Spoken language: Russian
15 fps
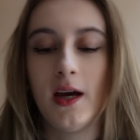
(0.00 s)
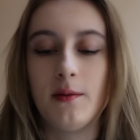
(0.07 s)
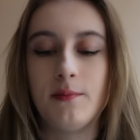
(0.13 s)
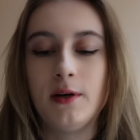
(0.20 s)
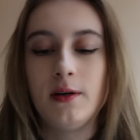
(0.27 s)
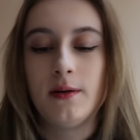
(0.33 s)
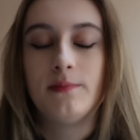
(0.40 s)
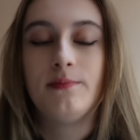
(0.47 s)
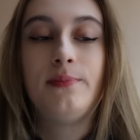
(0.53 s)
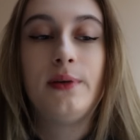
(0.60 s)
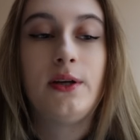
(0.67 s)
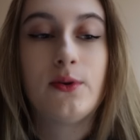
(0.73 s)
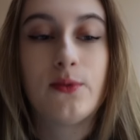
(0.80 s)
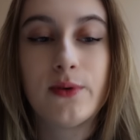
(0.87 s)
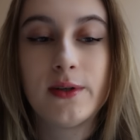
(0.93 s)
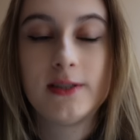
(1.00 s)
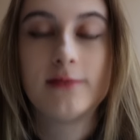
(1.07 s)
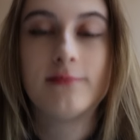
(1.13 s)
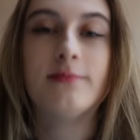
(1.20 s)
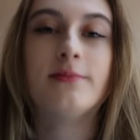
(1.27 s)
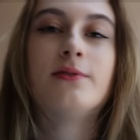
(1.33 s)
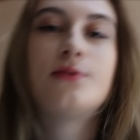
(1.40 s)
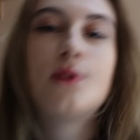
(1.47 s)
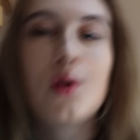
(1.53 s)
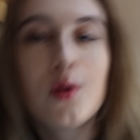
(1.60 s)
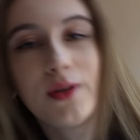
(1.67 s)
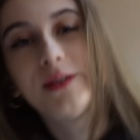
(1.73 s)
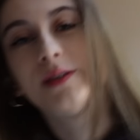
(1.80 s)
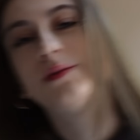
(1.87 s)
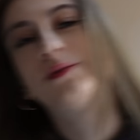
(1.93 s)
Мы переходим,
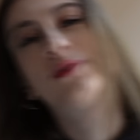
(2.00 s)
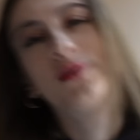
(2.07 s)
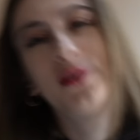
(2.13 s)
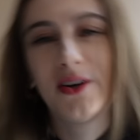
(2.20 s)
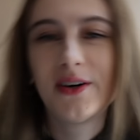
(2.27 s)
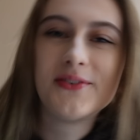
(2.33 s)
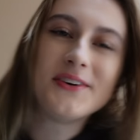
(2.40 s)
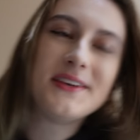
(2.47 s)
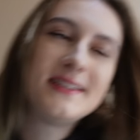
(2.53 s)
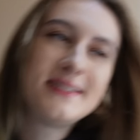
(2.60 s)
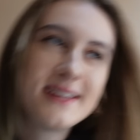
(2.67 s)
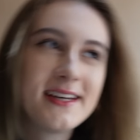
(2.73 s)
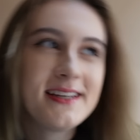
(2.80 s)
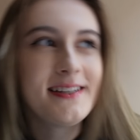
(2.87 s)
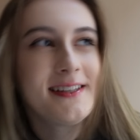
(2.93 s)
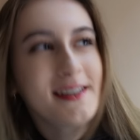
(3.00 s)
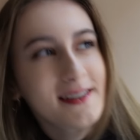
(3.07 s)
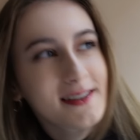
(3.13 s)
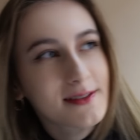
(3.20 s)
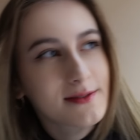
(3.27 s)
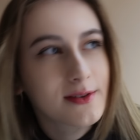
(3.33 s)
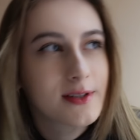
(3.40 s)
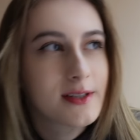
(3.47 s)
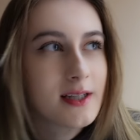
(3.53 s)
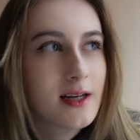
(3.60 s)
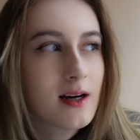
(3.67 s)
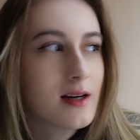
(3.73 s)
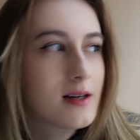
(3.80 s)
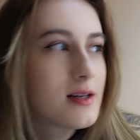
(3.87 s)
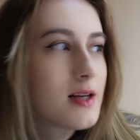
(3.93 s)
входим в новый день.
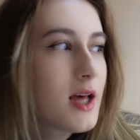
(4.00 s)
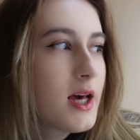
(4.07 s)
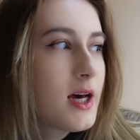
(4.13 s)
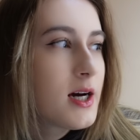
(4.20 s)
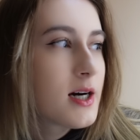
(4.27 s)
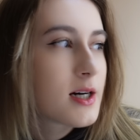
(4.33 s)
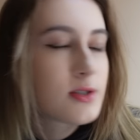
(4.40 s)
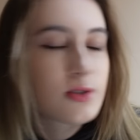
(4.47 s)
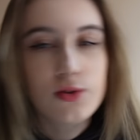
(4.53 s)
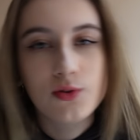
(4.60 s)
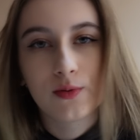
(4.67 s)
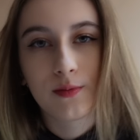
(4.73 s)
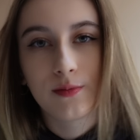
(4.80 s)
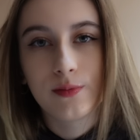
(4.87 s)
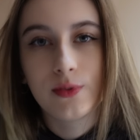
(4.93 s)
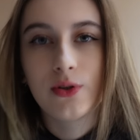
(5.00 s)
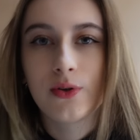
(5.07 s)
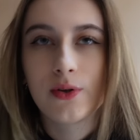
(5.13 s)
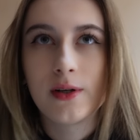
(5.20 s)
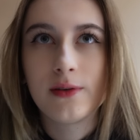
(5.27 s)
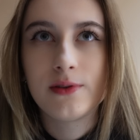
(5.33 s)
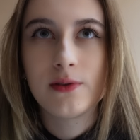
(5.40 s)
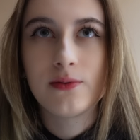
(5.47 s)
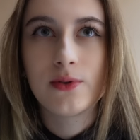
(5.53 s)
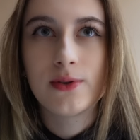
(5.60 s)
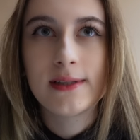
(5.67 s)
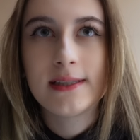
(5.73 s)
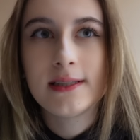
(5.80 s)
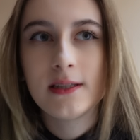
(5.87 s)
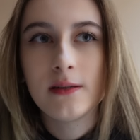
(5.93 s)
Сегодня хочу много всего
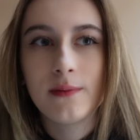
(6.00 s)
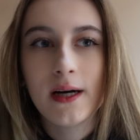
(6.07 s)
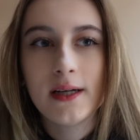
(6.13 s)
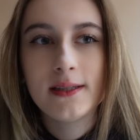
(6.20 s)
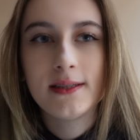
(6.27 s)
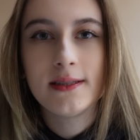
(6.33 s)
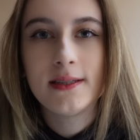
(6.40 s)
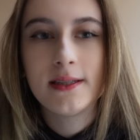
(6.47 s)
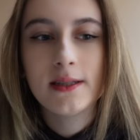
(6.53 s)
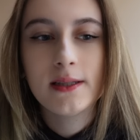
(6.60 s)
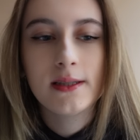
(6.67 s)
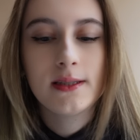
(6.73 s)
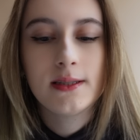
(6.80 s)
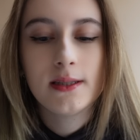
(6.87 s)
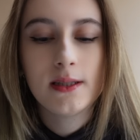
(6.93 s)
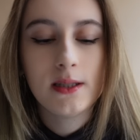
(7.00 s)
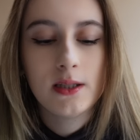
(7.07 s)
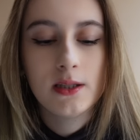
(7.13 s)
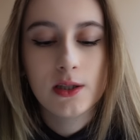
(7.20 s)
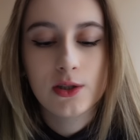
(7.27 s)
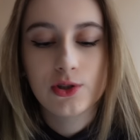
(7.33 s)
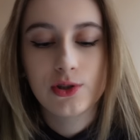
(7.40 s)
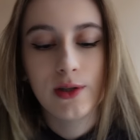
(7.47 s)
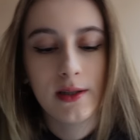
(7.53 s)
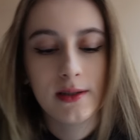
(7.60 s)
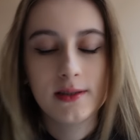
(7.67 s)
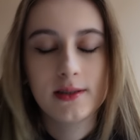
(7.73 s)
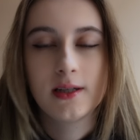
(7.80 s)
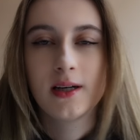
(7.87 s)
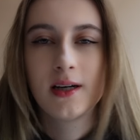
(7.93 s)
наснимать, сделать и
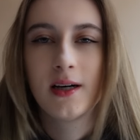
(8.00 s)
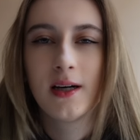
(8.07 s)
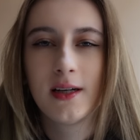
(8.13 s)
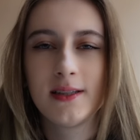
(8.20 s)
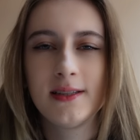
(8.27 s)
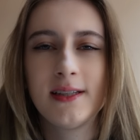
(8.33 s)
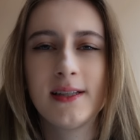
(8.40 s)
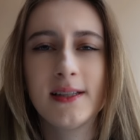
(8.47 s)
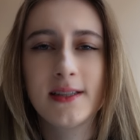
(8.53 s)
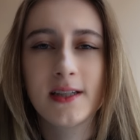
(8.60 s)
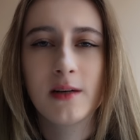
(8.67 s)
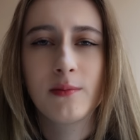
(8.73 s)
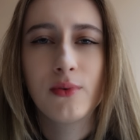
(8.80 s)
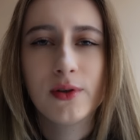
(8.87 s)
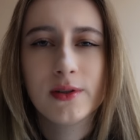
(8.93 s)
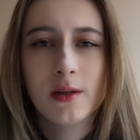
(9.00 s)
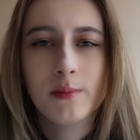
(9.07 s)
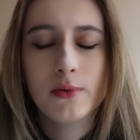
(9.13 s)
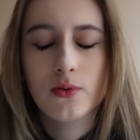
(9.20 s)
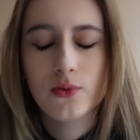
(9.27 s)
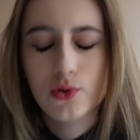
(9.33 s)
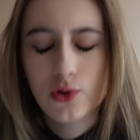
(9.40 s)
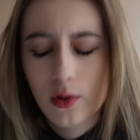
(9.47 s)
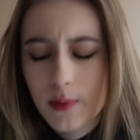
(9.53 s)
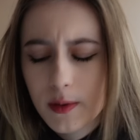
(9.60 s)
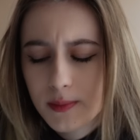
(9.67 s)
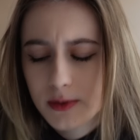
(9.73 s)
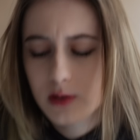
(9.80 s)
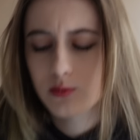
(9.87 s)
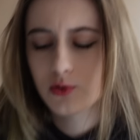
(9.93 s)
начинать делать работы по учебе,
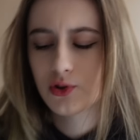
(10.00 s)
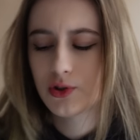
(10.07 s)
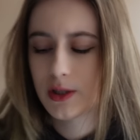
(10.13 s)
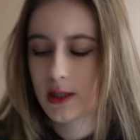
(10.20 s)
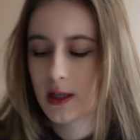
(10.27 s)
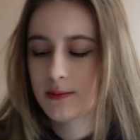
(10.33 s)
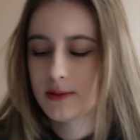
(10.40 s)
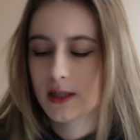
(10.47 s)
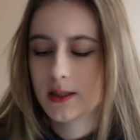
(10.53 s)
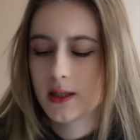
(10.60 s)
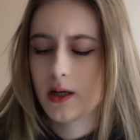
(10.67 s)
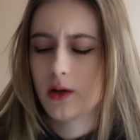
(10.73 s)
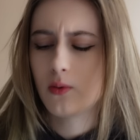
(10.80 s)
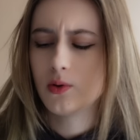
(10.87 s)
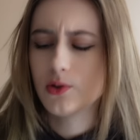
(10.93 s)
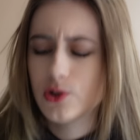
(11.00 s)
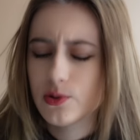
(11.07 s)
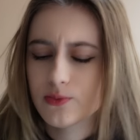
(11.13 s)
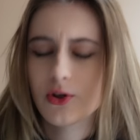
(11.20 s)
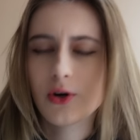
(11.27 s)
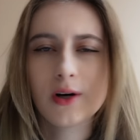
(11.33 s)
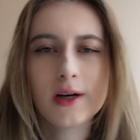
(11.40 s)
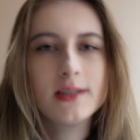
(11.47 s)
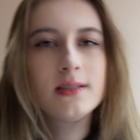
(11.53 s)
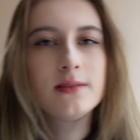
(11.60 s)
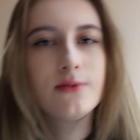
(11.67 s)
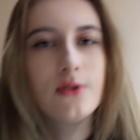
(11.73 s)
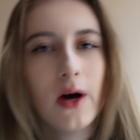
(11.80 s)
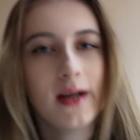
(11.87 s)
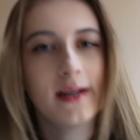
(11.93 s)
потому что нам задали очень много
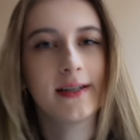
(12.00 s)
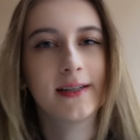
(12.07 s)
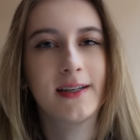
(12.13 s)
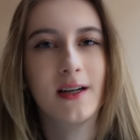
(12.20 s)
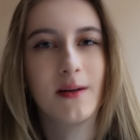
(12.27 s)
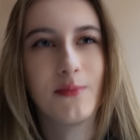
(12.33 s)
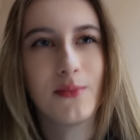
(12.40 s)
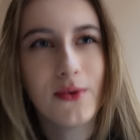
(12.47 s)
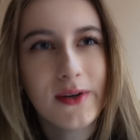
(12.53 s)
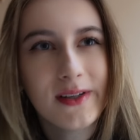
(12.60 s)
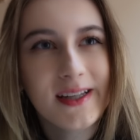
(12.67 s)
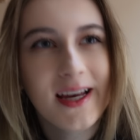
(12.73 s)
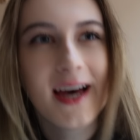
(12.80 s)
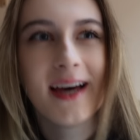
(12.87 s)
индивидуальных работ,